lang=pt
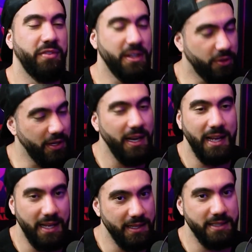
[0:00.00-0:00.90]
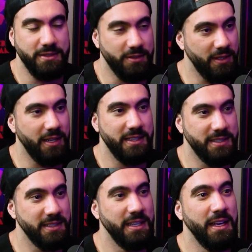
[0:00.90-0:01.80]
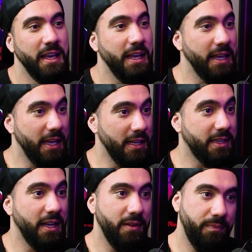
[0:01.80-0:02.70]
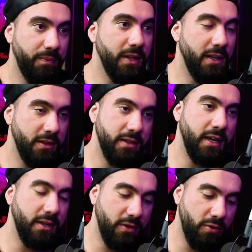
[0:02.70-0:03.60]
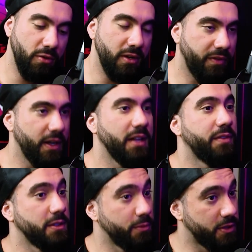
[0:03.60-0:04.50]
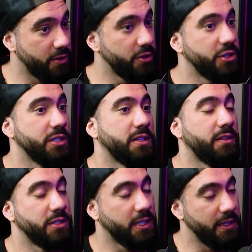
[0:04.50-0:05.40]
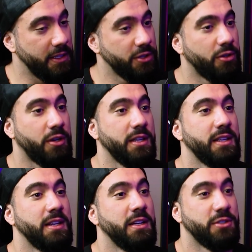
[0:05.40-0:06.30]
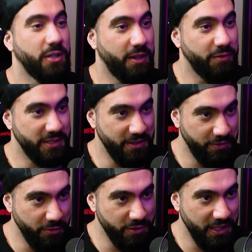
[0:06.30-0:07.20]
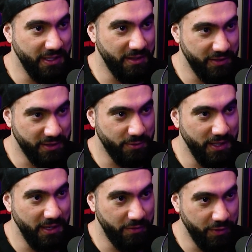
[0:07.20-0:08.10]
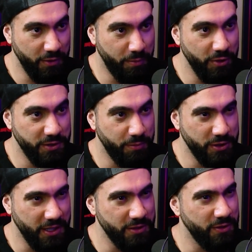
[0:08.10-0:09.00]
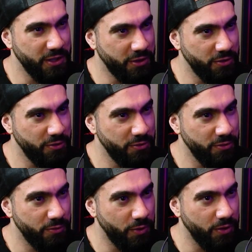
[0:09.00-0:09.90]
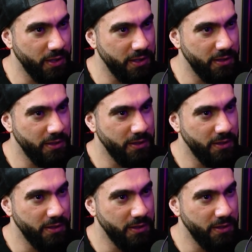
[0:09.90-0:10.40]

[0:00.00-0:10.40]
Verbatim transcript: movia toneladas, toneladas. E aí. E ele tá, ele tá com a coluna ferrada, fez um monte de cirurgia, tava de cadeira de roda. Só que você viu já a entrevista com ele? Foi no podcast do, acho que do Rogan.